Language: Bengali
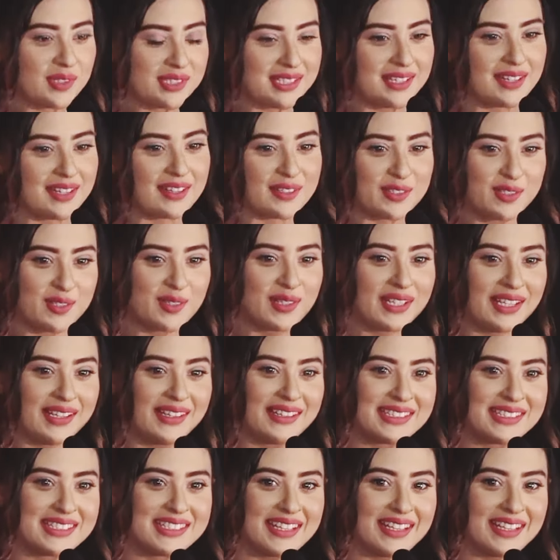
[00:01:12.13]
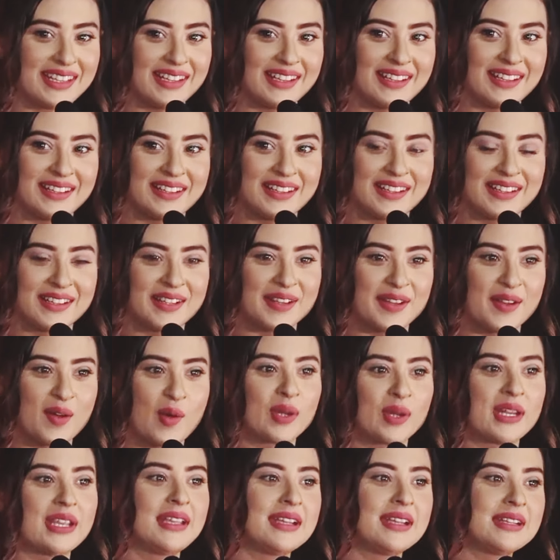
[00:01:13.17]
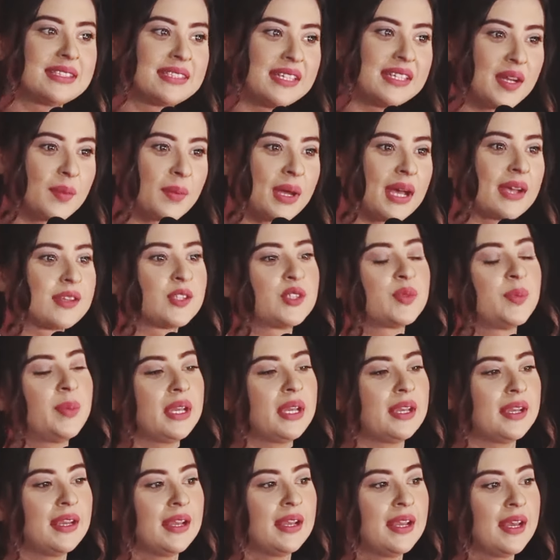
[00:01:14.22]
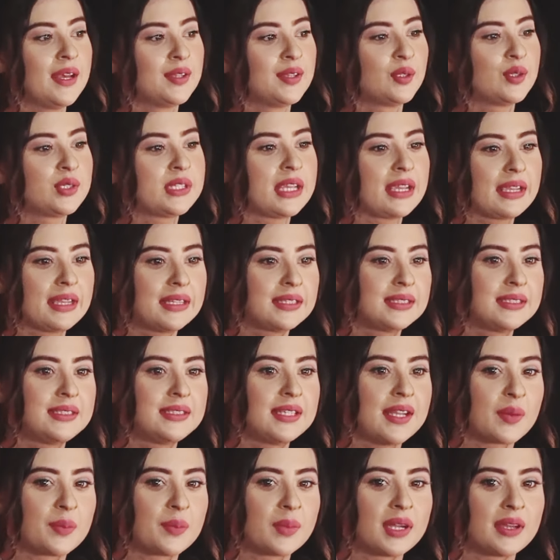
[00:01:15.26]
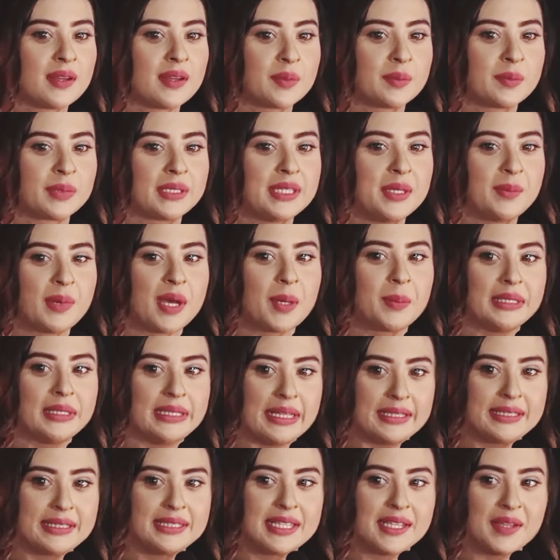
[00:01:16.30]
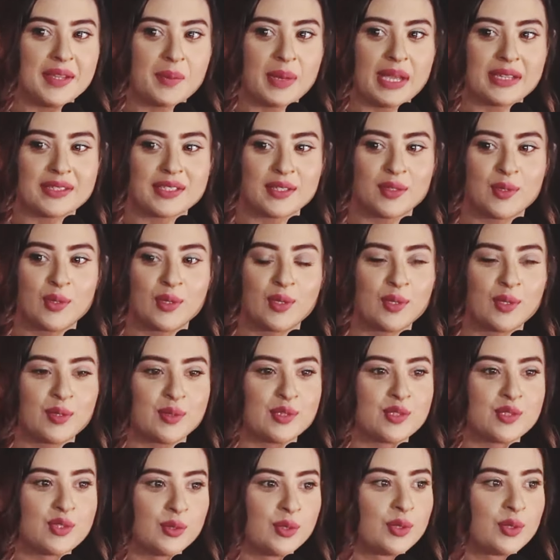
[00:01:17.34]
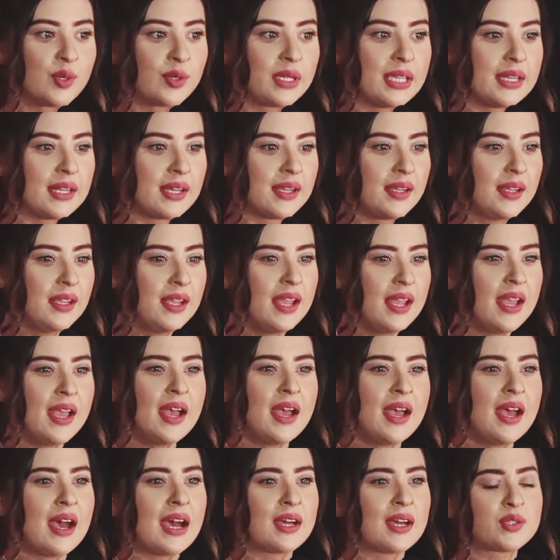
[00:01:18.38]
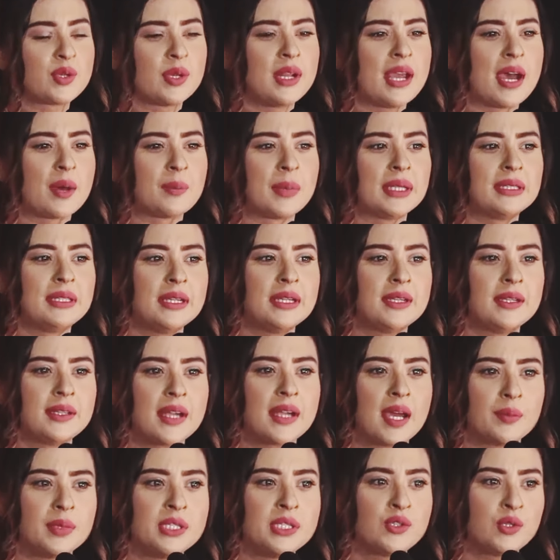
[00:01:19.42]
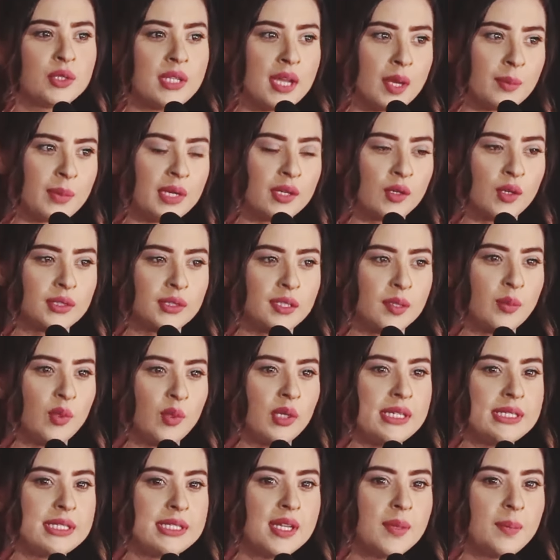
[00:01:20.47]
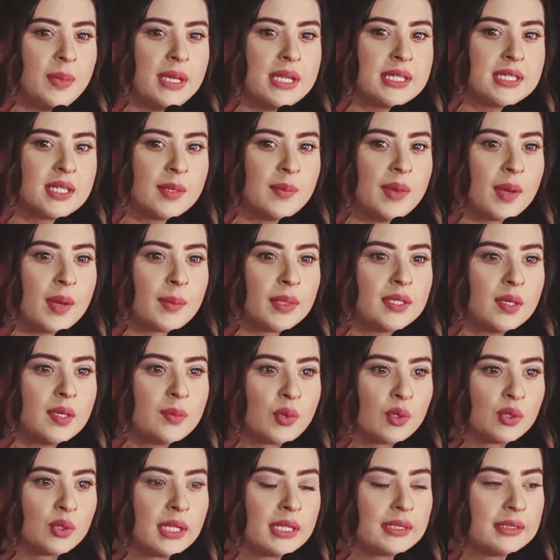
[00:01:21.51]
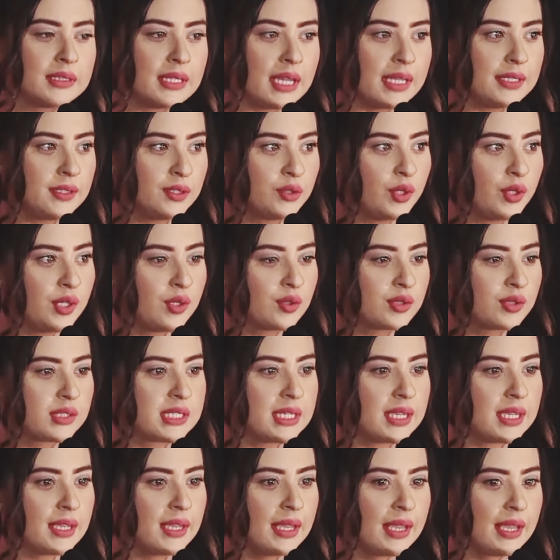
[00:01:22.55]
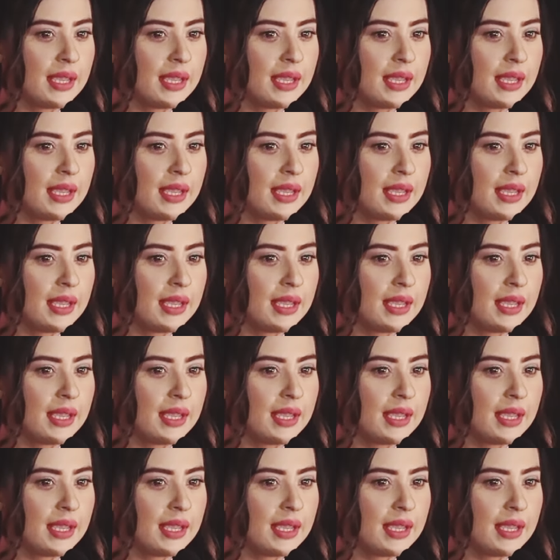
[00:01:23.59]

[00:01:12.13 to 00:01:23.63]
বলছেন আসলে যে অনেকের সিনেমা আসবে তো সেক্ষেত্রে আমরা কিভাবে দেখছি বা এটা কোনো যুদ্ধ কিনা আসলে আমাদের আমি যদি আমার কথা বলি শিল্পী হিসেবে আমাদের প্রধান দায়িত্বই হচ্ছে